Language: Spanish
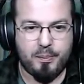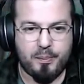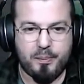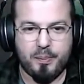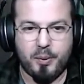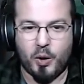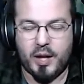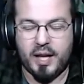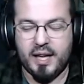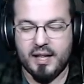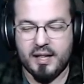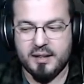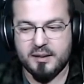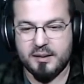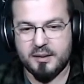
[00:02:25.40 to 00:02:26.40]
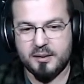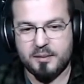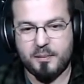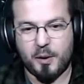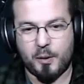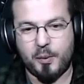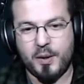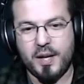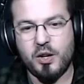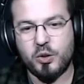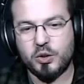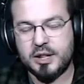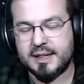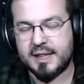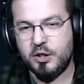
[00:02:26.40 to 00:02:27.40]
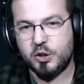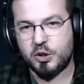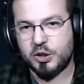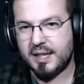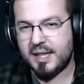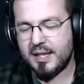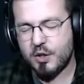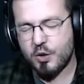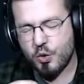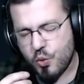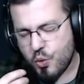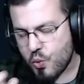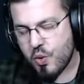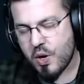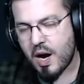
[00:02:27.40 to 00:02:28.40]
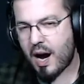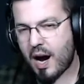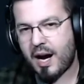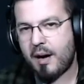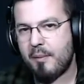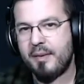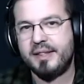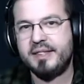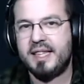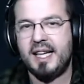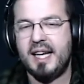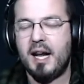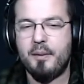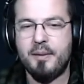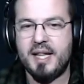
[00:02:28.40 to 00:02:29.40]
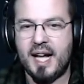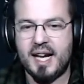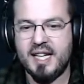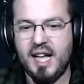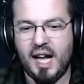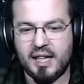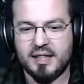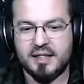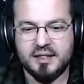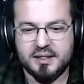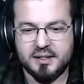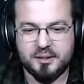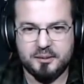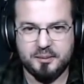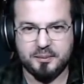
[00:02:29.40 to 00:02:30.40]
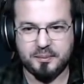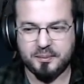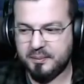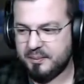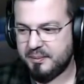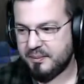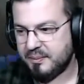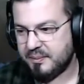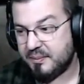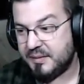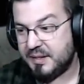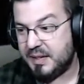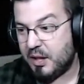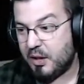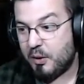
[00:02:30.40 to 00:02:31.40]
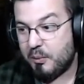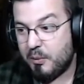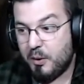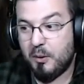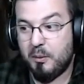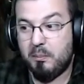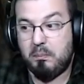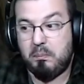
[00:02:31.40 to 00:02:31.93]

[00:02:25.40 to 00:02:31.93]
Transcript: porque proponen cosas que ellos nunca jamás en la vida harían. Y es como...